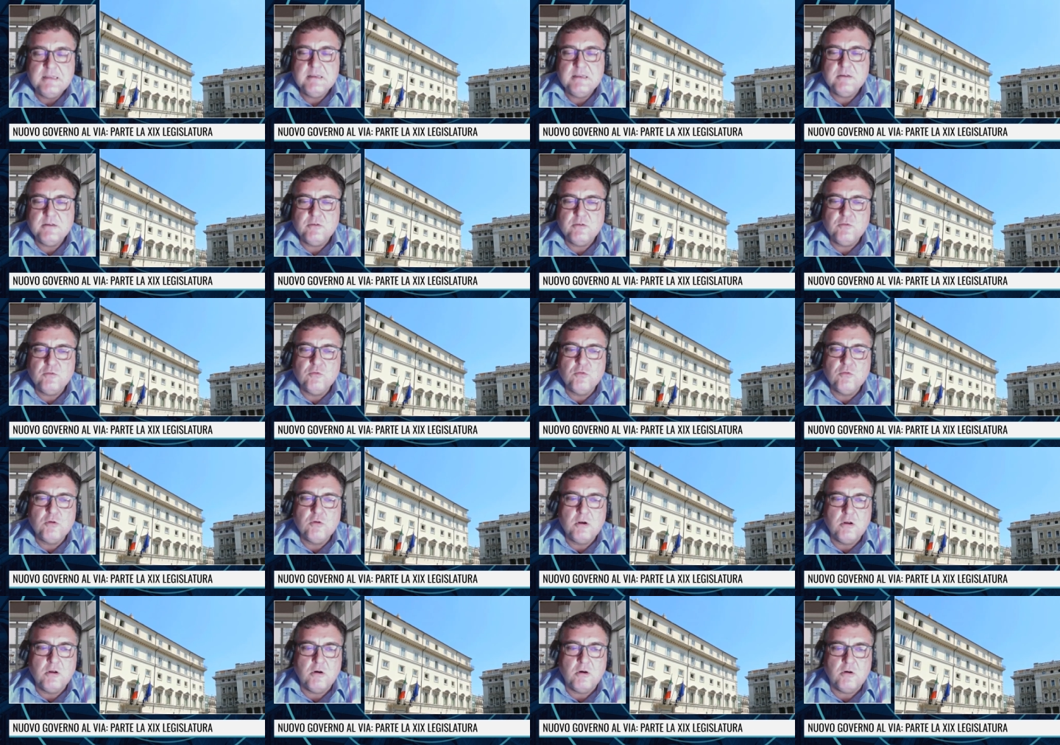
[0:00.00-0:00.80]

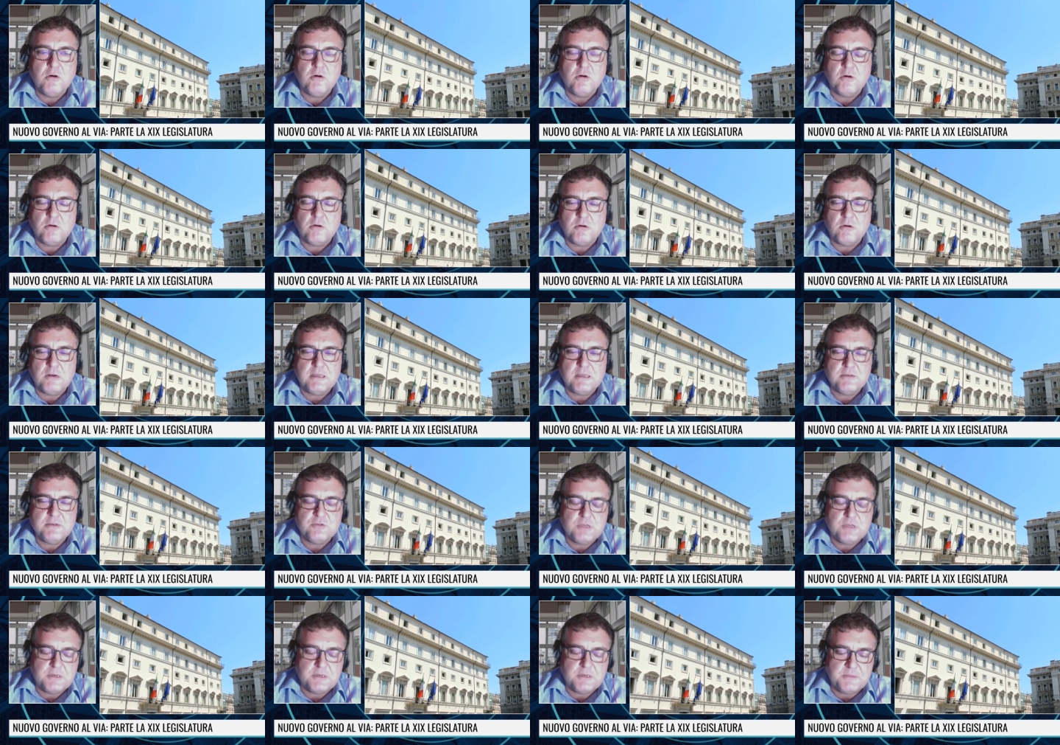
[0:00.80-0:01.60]
nullo o
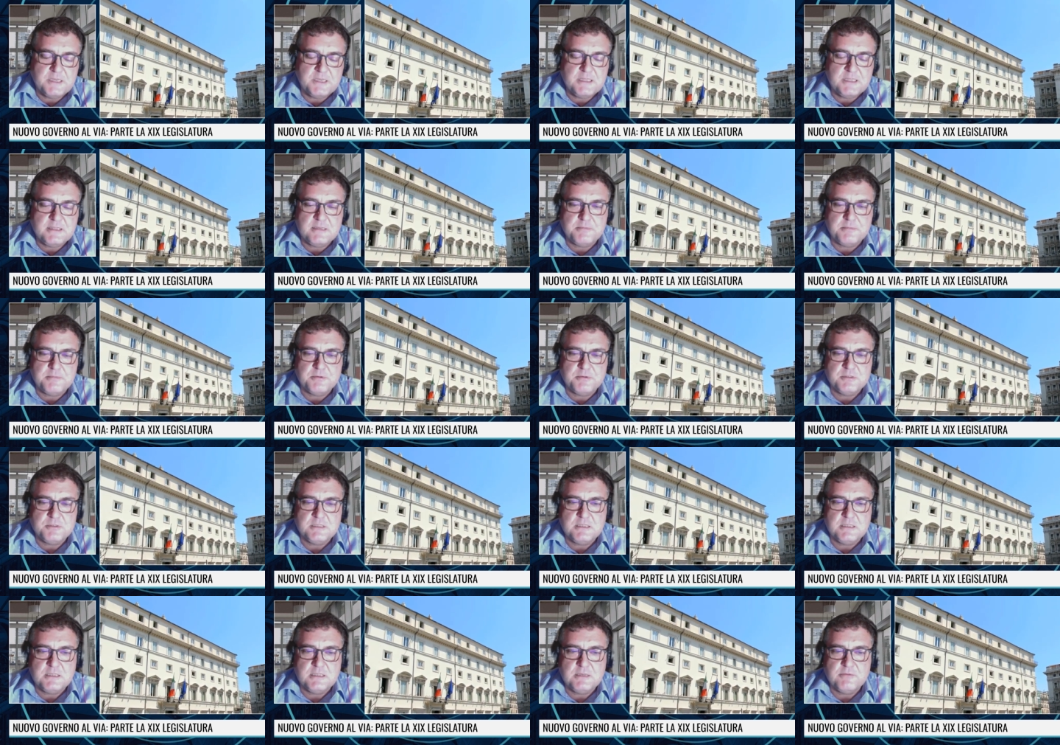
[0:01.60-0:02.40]
leggermente
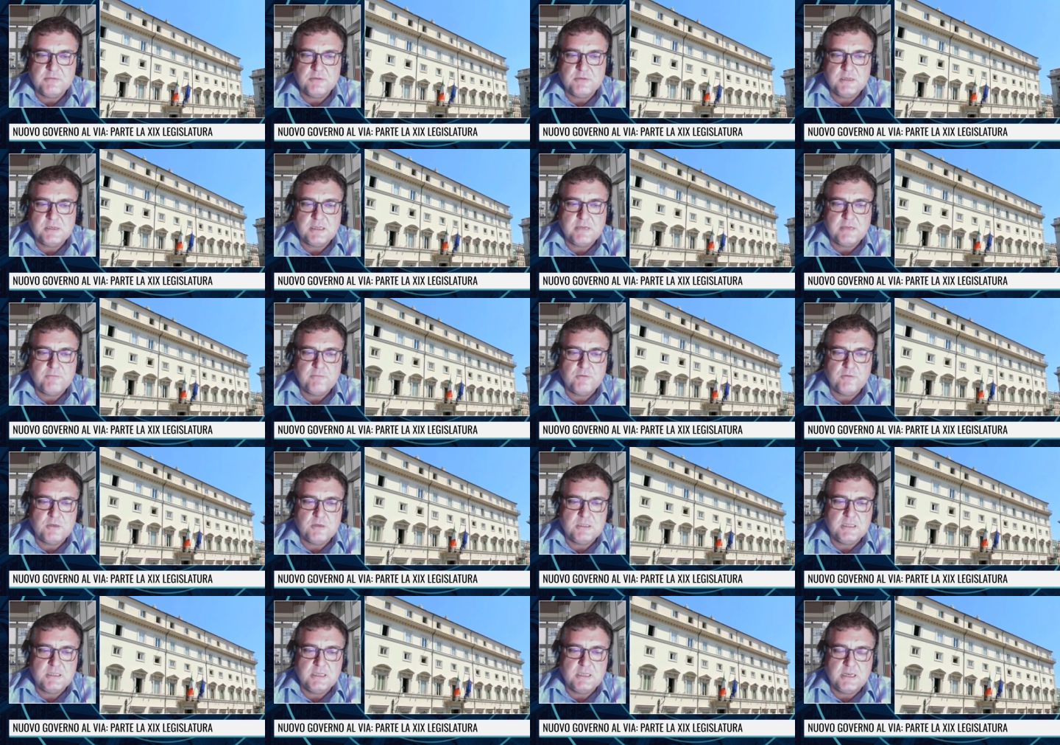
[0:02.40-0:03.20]
positivo, il che vuol
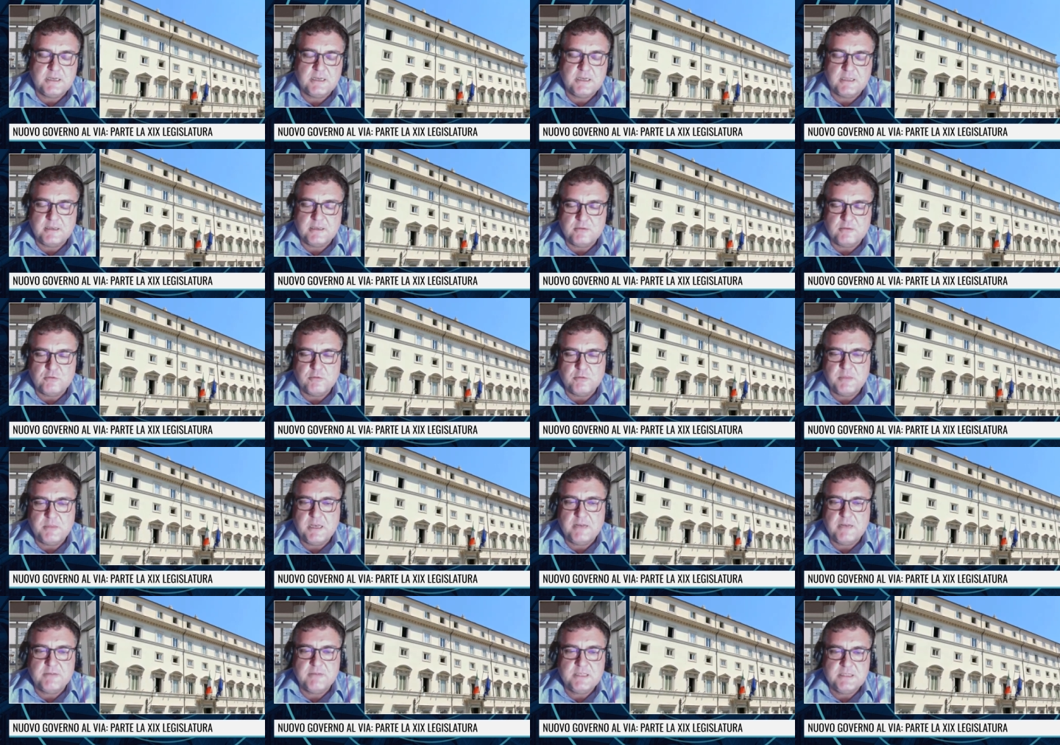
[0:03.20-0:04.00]
dire che il
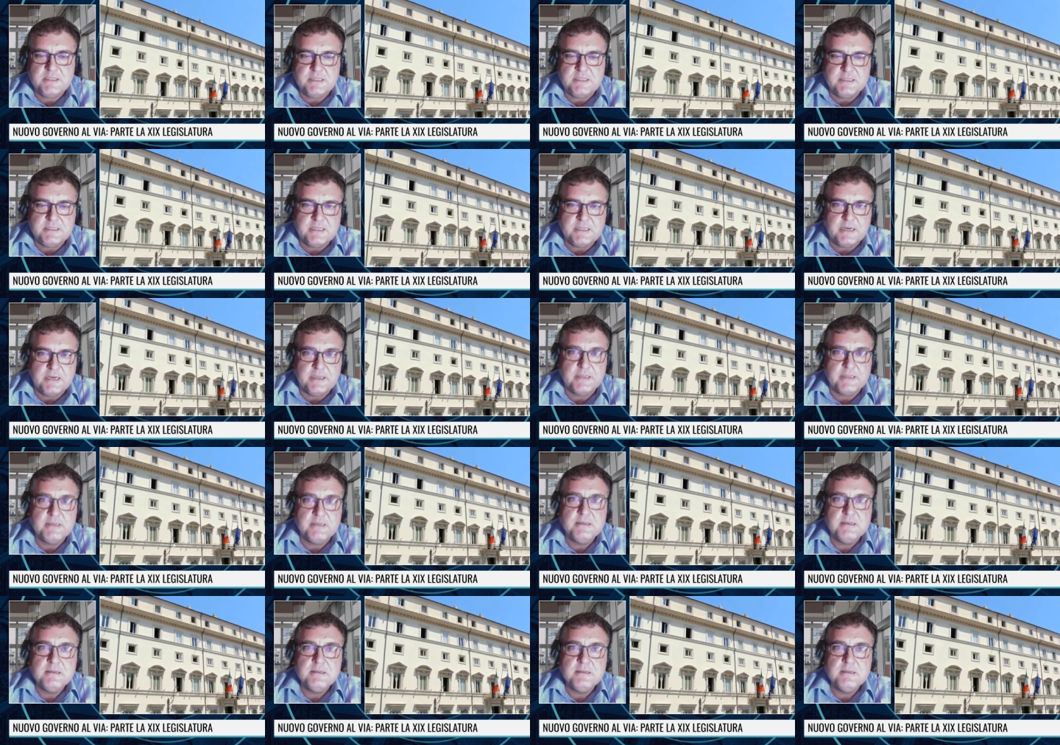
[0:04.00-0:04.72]
2023